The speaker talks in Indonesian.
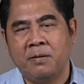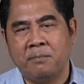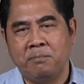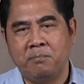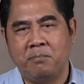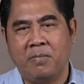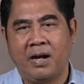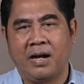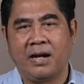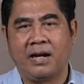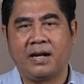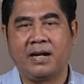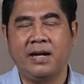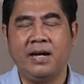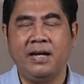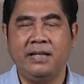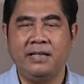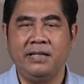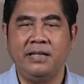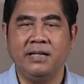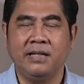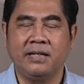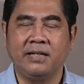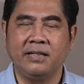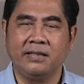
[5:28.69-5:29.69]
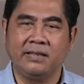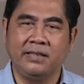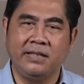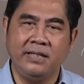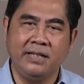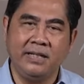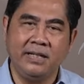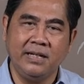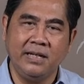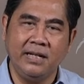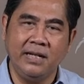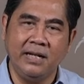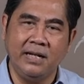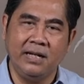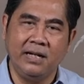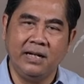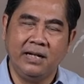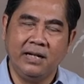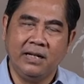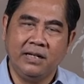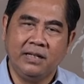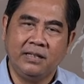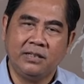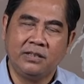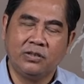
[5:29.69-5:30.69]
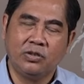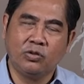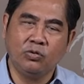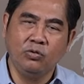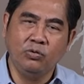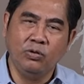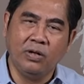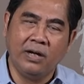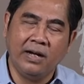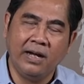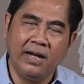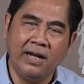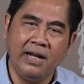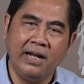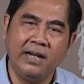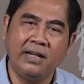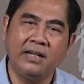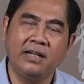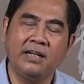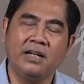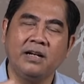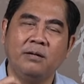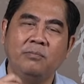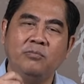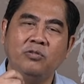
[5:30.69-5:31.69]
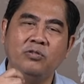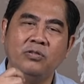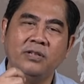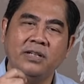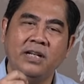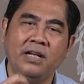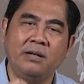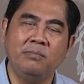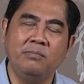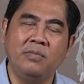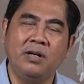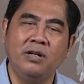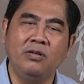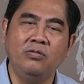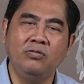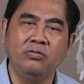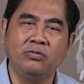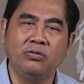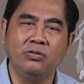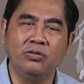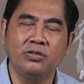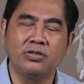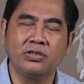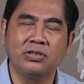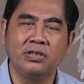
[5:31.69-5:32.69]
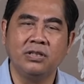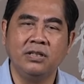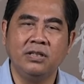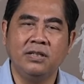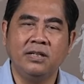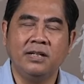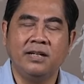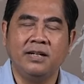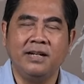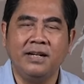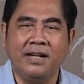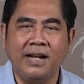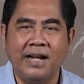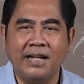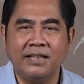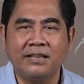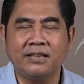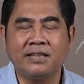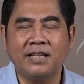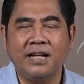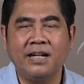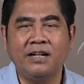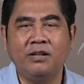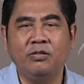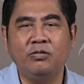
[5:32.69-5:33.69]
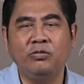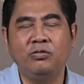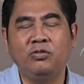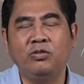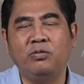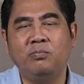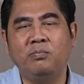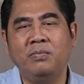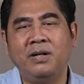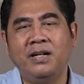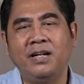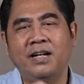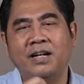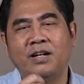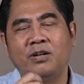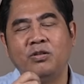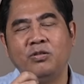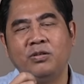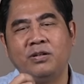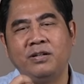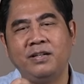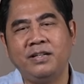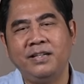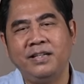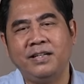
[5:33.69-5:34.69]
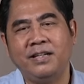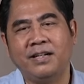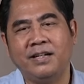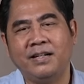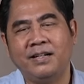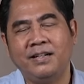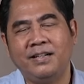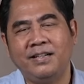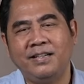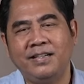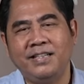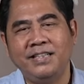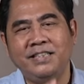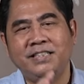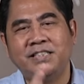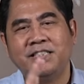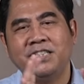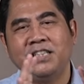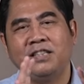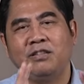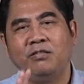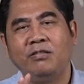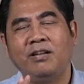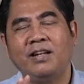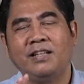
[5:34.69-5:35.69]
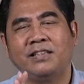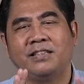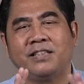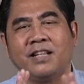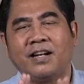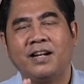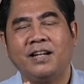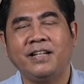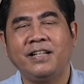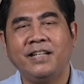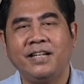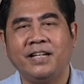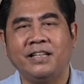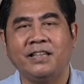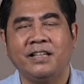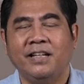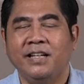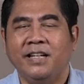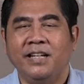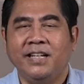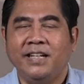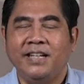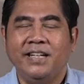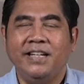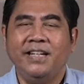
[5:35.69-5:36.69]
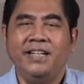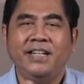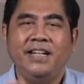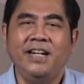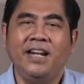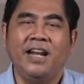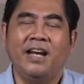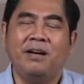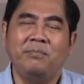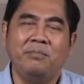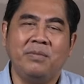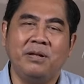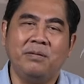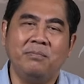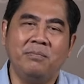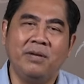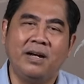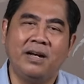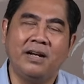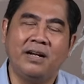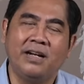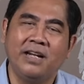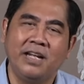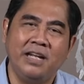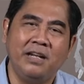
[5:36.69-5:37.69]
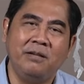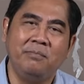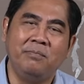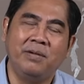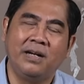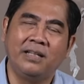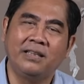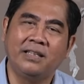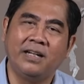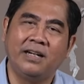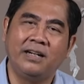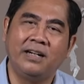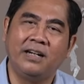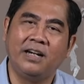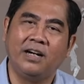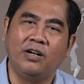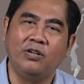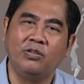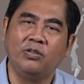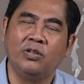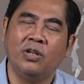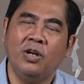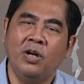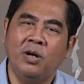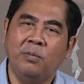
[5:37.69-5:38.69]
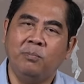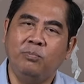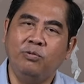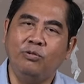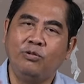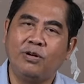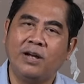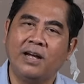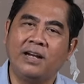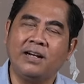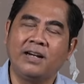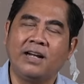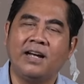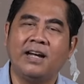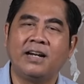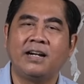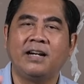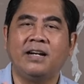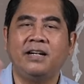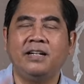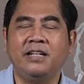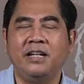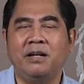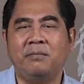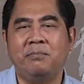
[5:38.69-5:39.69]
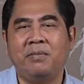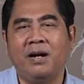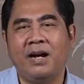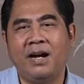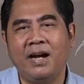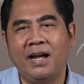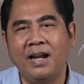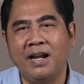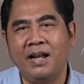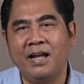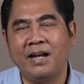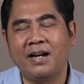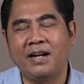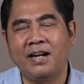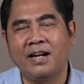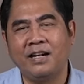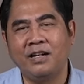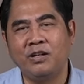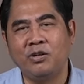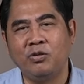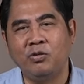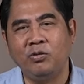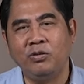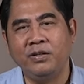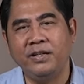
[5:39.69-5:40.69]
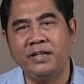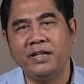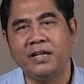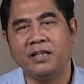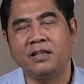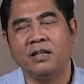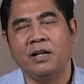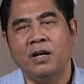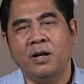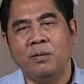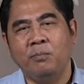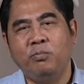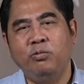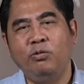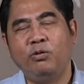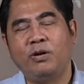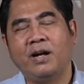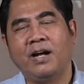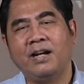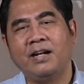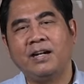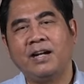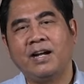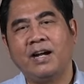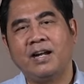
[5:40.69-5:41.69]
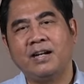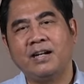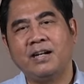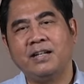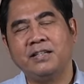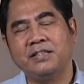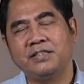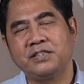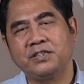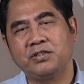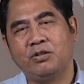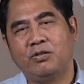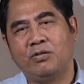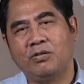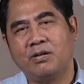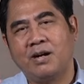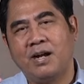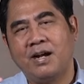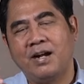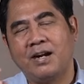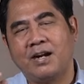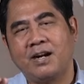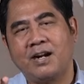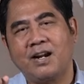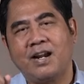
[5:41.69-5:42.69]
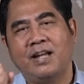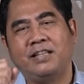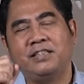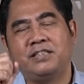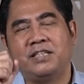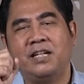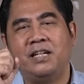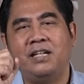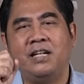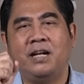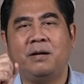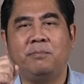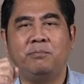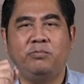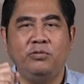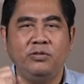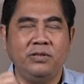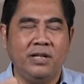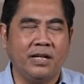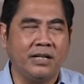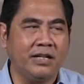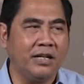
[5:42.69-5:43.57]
Makanya ketika Tuhan kemudian mengutus Nathan untuk menegur dia, disitulah terlihat inilah memang kehebatan Daud. Bukan karena dia mengalahkan Goliat, bukan karena seorang raja yang punya